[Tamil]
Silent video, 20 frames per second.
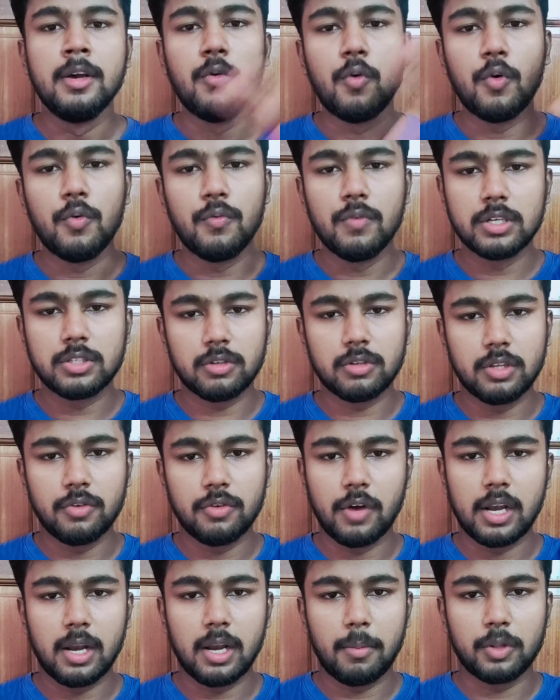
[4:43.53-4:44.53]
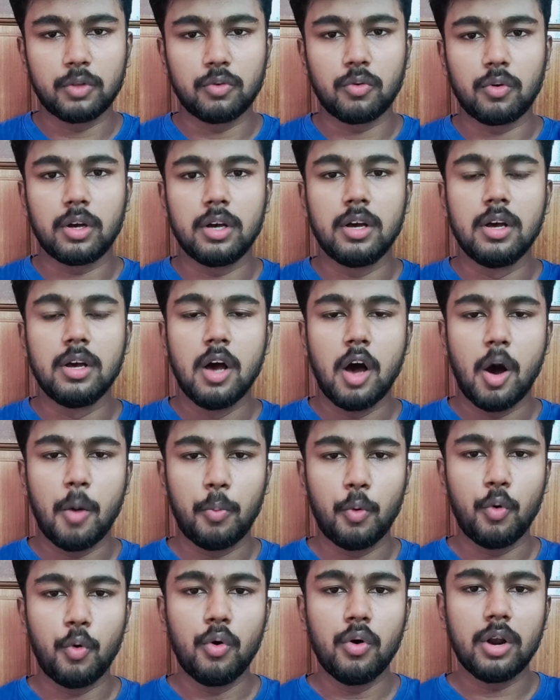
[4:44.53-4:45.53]
ஒன்வர்ஸ் வந்து ஃபைனலாக பார்த்துக்கோங்க
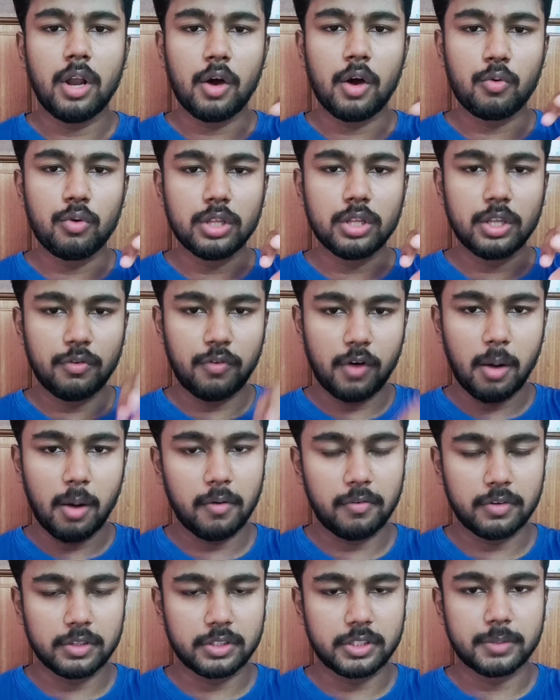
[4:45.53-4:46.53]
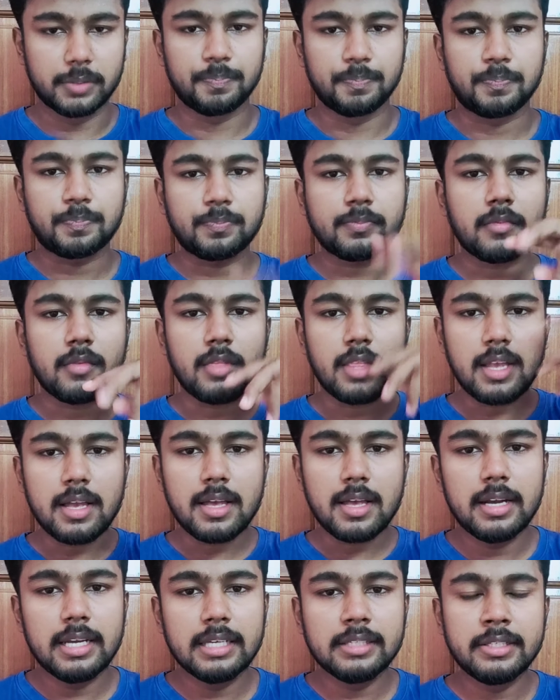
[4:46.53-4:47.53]
அப்போது நான் கொடுத்த ஃபார்முலா ஃபஸ்ட்டு
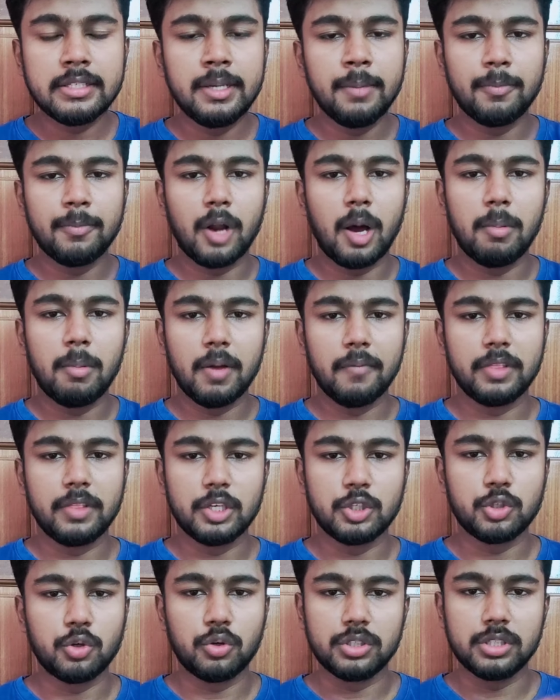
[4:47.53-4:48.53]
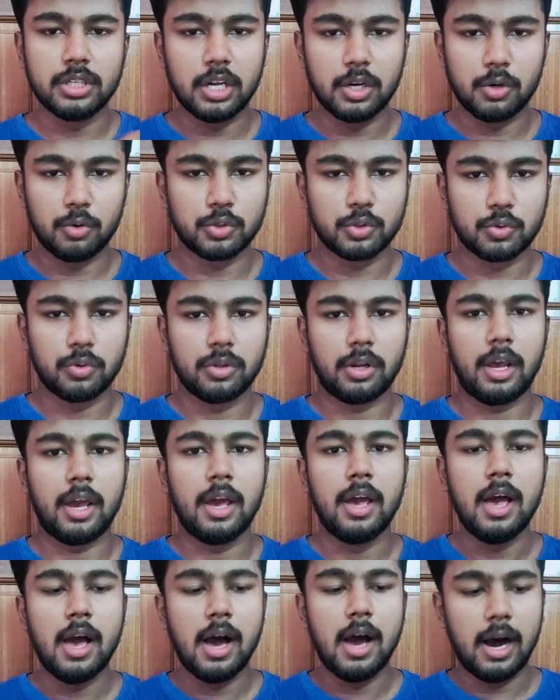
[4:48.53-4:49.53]
நெக்ஸ்ட்டு ப்ராப்ளம் வித் சொல்யூஷன் நான் நோட்ஸ் கொடுத்துருக்கேன்
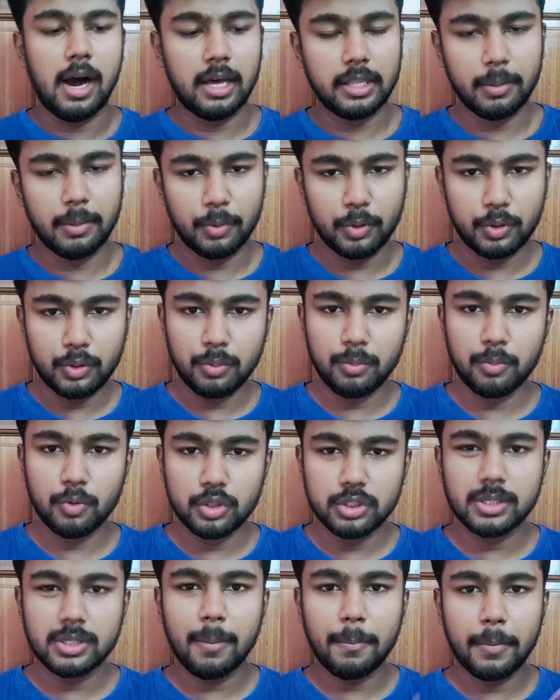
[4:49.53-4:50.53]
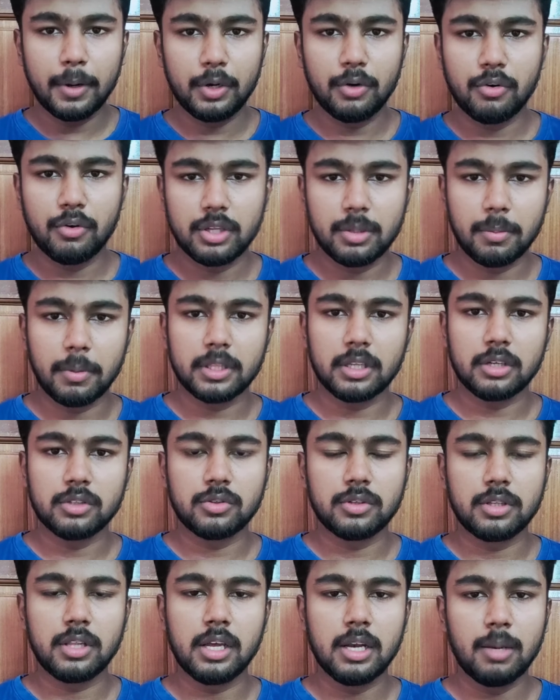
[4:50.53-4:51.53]
அதை மட்டும் முடிஞ்சால் பிரிண்ட் அவுட் எடுத்து பார்த்தாலும்
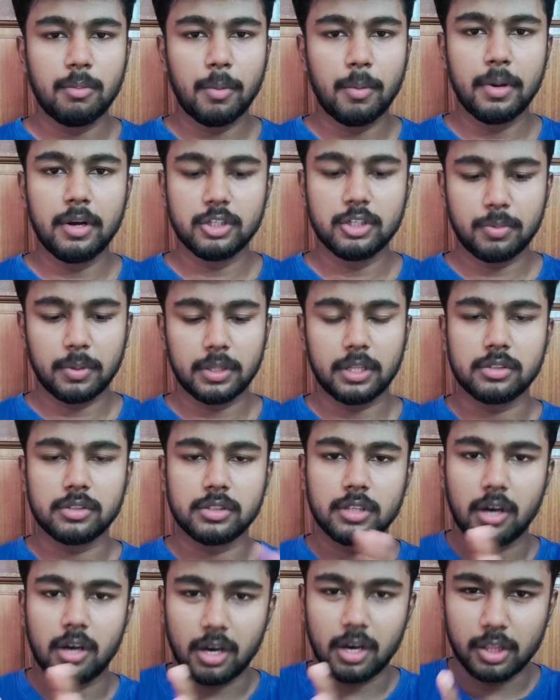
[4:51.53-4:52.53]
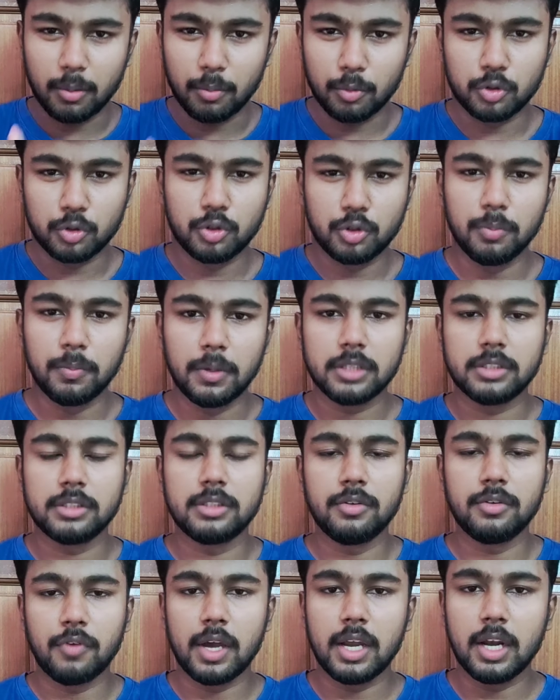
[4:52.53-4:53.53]
சரி தான் இல்லை மொபைல் வச்சு பார்த்தாலும் சரி தான் அதை மட்டும் பார்த்துட்டு
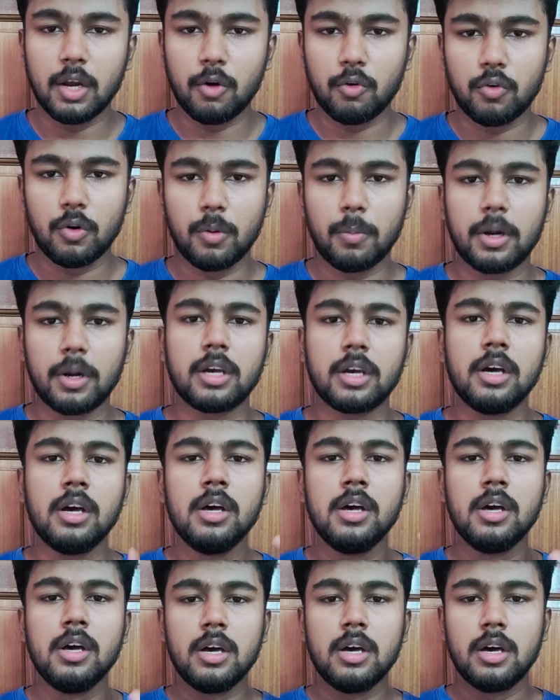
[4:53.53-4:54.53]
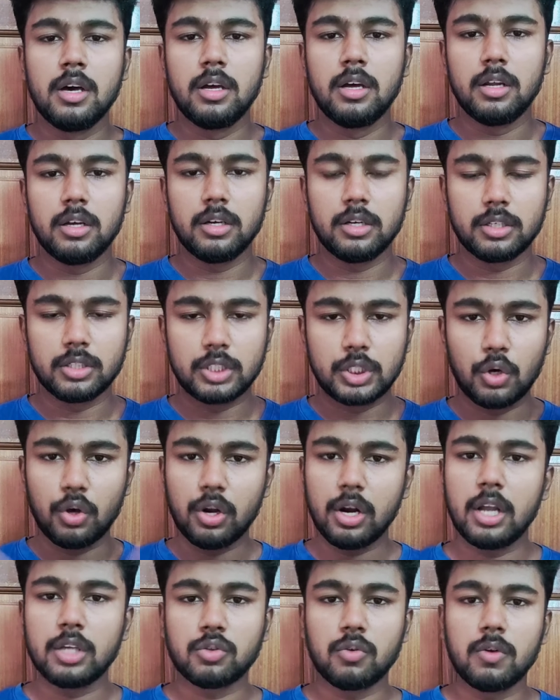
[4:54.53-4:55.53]
ஃபைனலாக ஒன்று பாருங்கள் ஷோராக
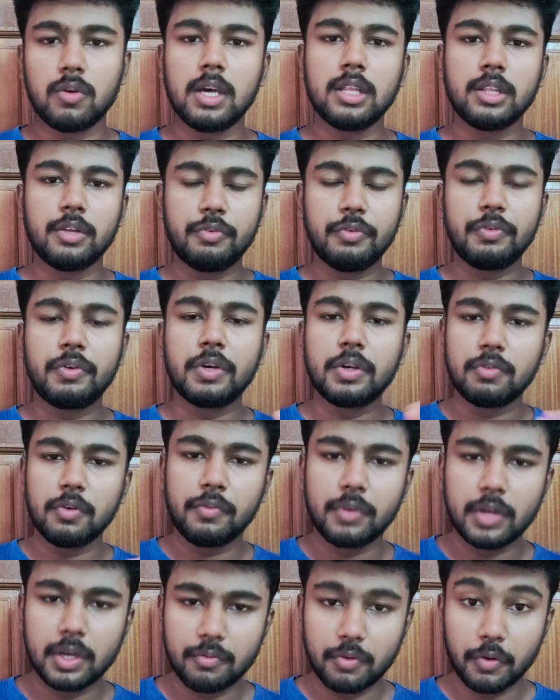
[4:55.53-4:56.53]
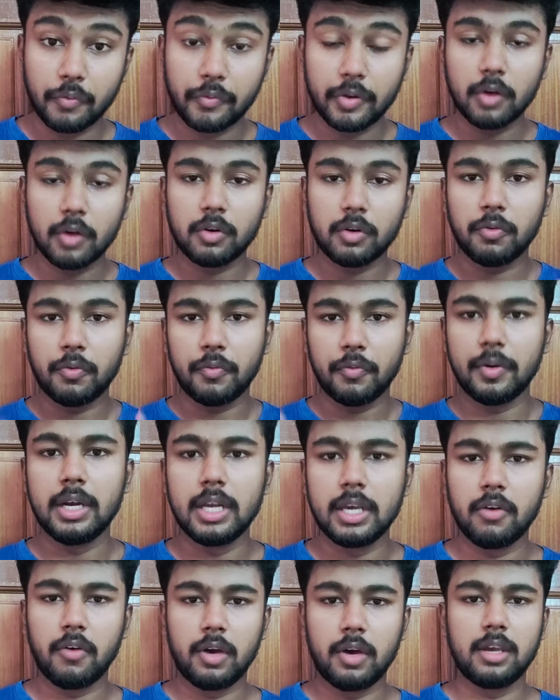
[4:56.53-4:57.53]
நான் சொல்லுவேன் அந்த ஃபிஃப்டி ஃபிஃப்டி ஃபிஃப்டி அவுட் ஆஃப் ஃபிஃப்டி
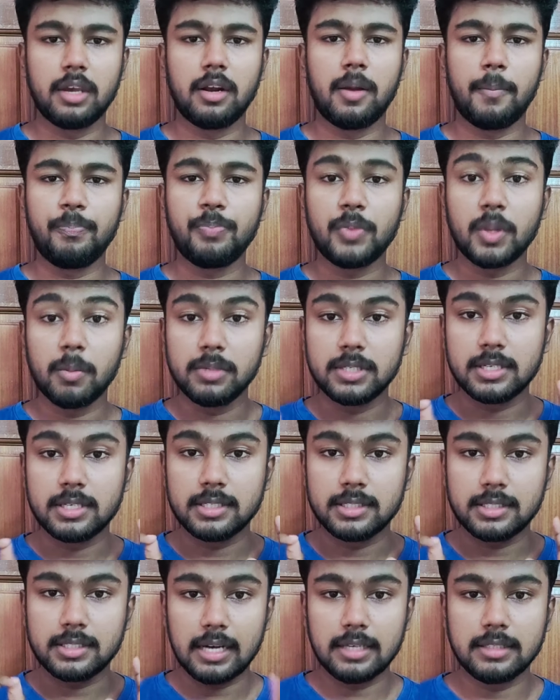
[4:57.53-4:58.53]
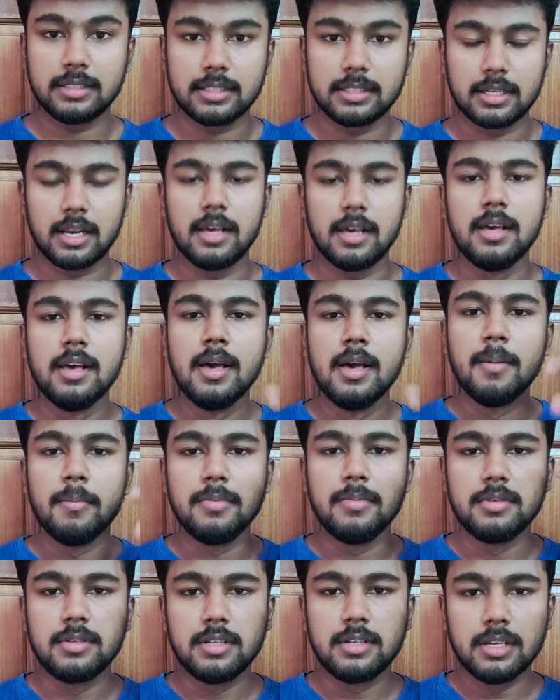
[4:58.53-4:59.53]
நீங்கள் வாங்கிடலாம் பிஸ்னஸ் ஸ்டாட்டிஸ்டிக்ஸில்
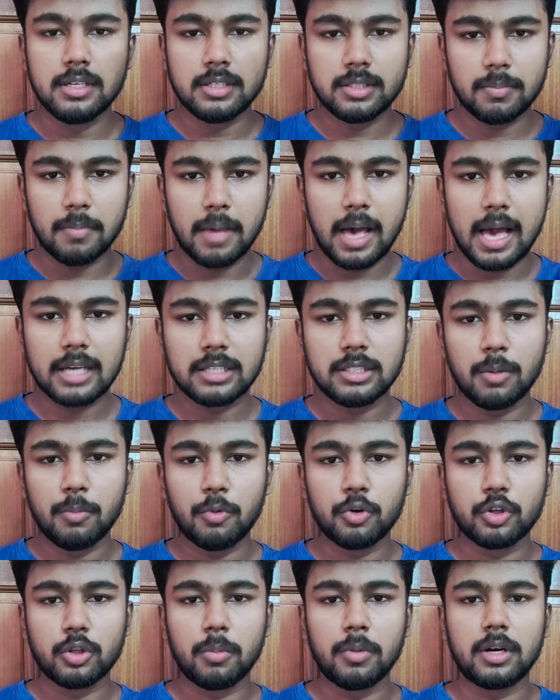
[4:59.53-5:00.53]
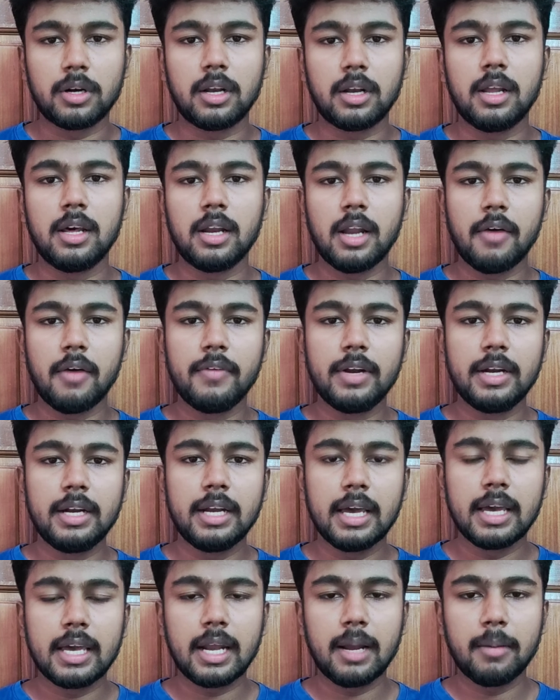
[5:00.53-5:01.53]
பிஸ்னஸ் மேக்ஸை பொறுத்த மட்டும் நான்
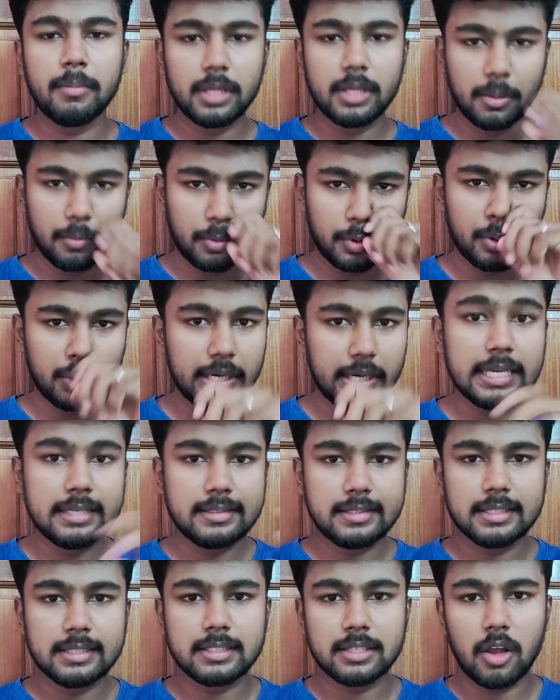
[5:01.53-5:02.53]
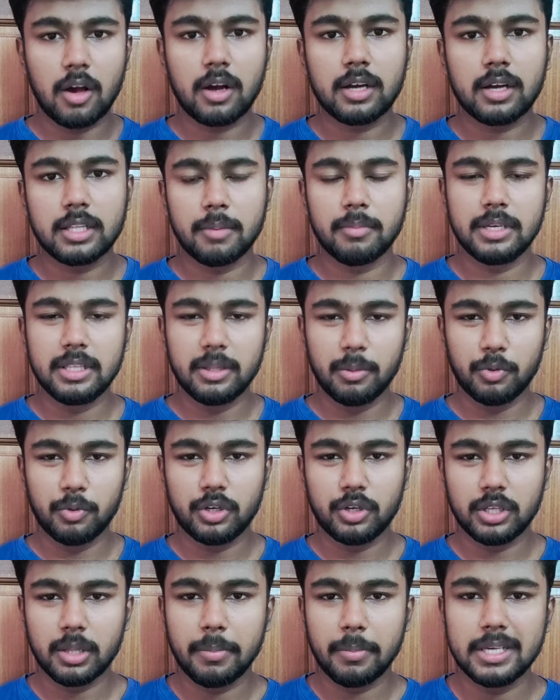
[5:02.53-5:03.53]
வெண்டாகிராம் இதை மட்டும் இண்டிசஸ் லாகட்டாம் இதை
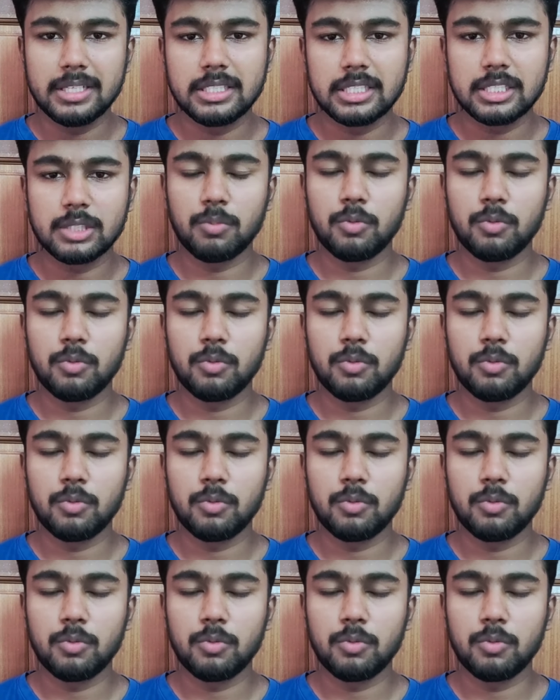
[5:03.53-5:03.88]
மட்டும் அந்த பேசிக்ஸ்